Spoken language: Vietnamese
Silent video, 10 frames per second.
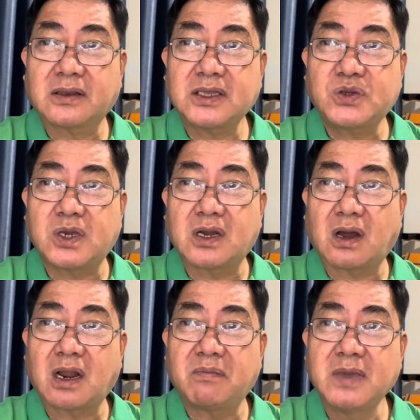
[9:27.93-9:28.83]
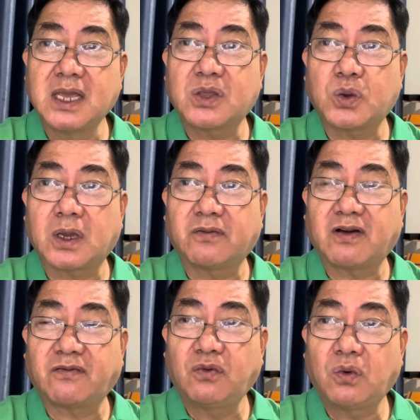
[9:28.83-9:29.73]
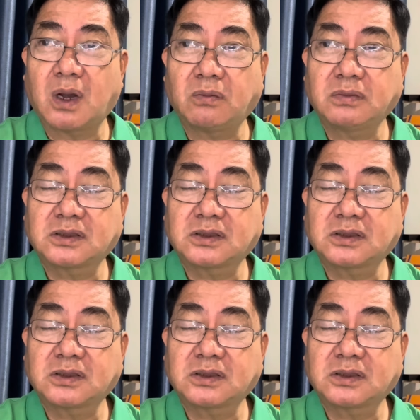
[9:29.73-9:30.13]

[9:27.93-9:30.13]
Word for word: cái chuyện gọi là bia chuyện và vu khống